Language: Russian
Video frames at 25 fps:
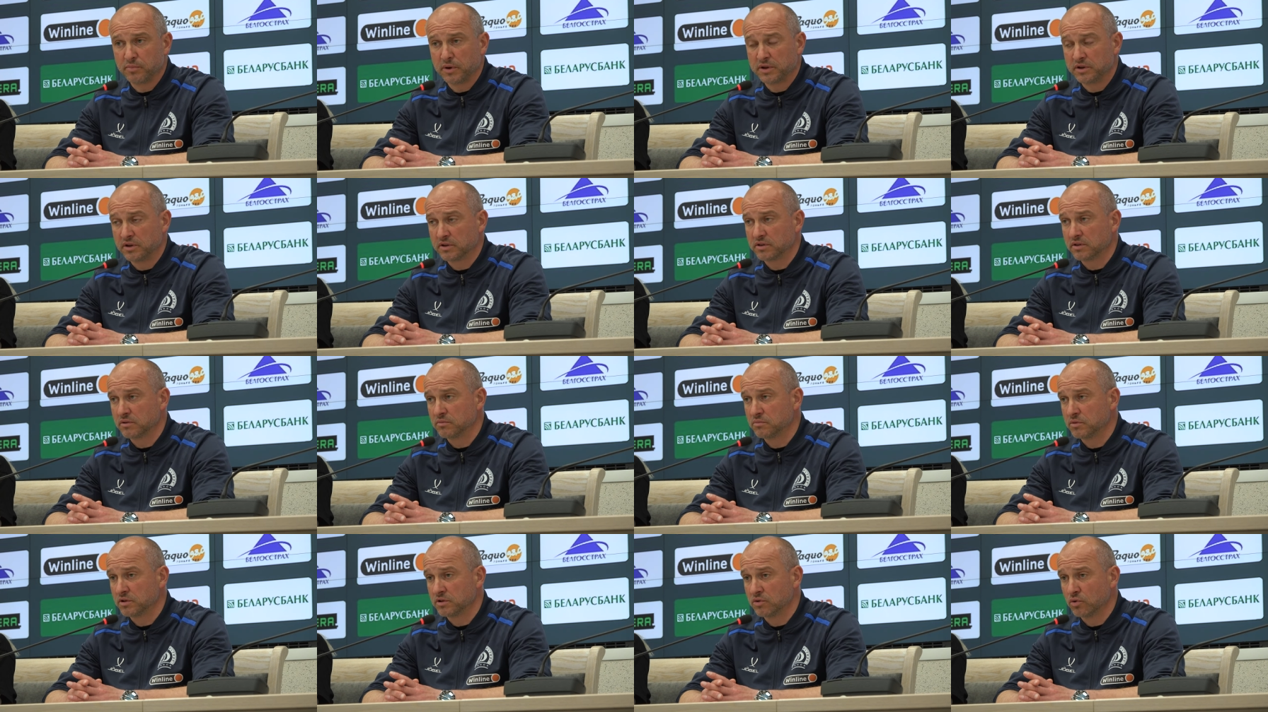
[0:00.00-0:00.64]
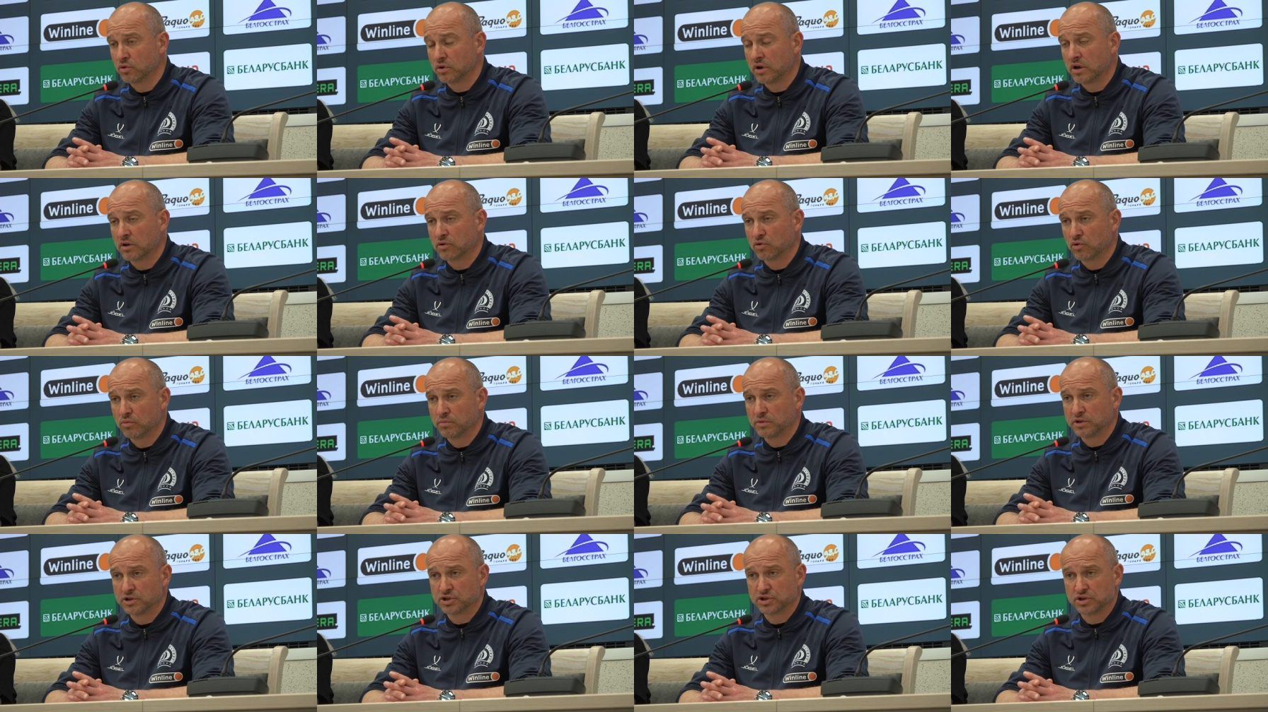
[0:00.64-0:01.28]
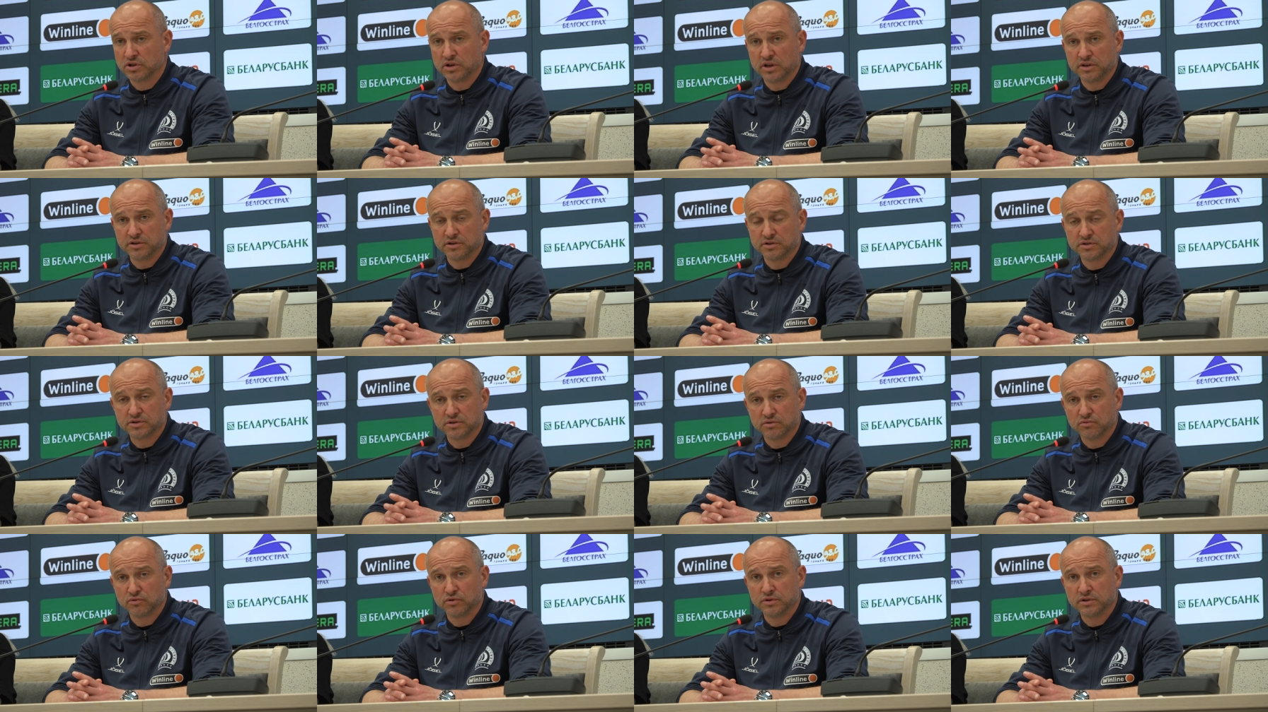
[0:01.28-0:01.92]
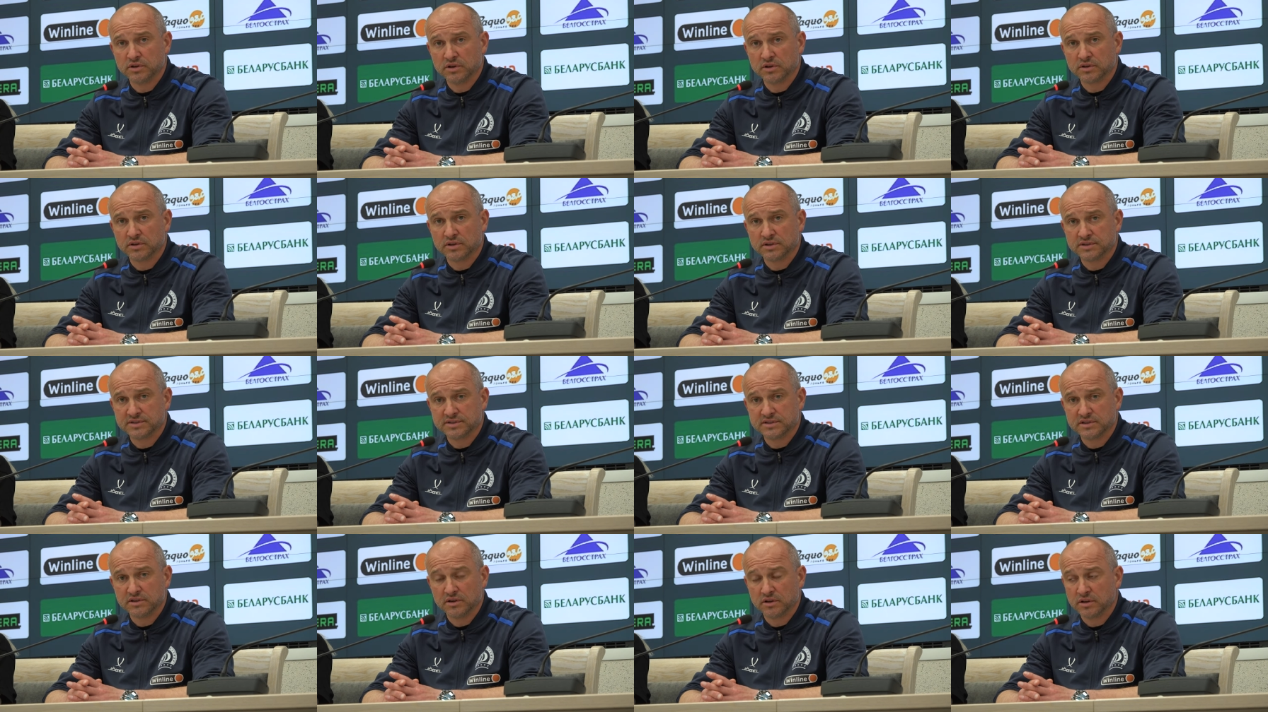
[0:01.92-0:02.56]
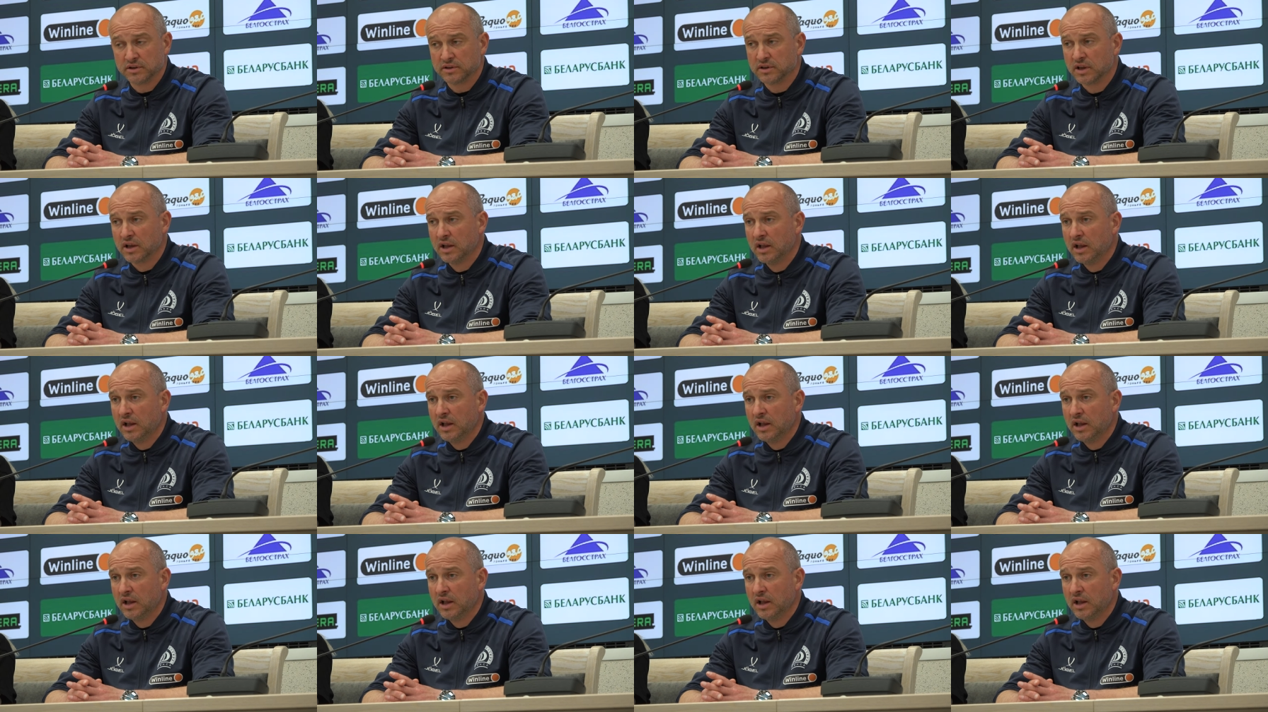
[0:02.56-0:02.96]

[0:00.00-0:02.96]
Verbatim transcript: понятно, было огромное желание сегодня это сделать.